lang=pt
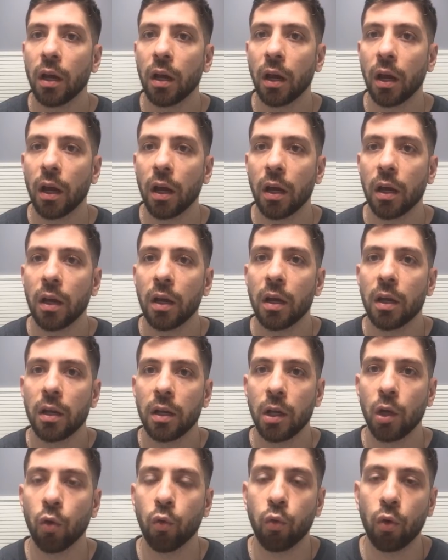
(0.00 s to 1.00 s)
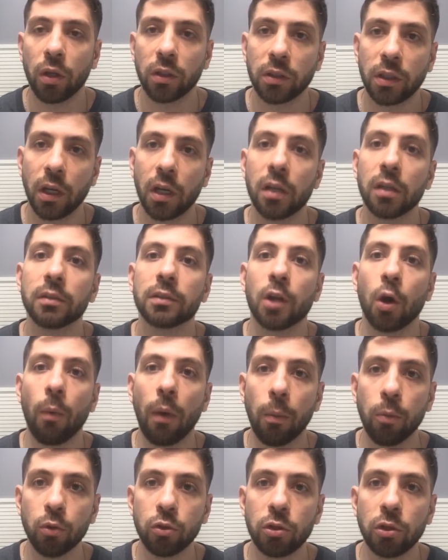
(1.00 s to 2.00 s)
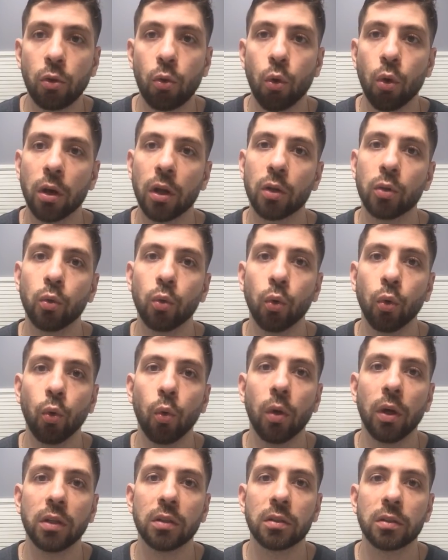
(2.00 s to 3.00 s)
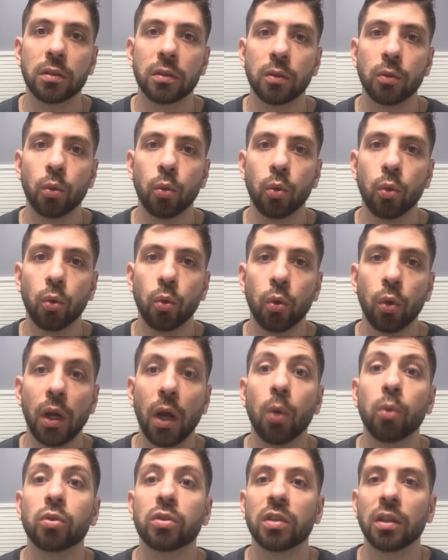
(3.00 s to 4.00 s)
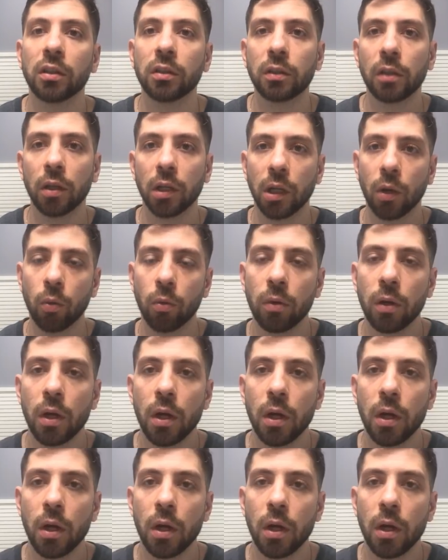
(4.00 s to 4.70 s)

é, eu vou até cantar uma musicona do Luan, do Léo Santana.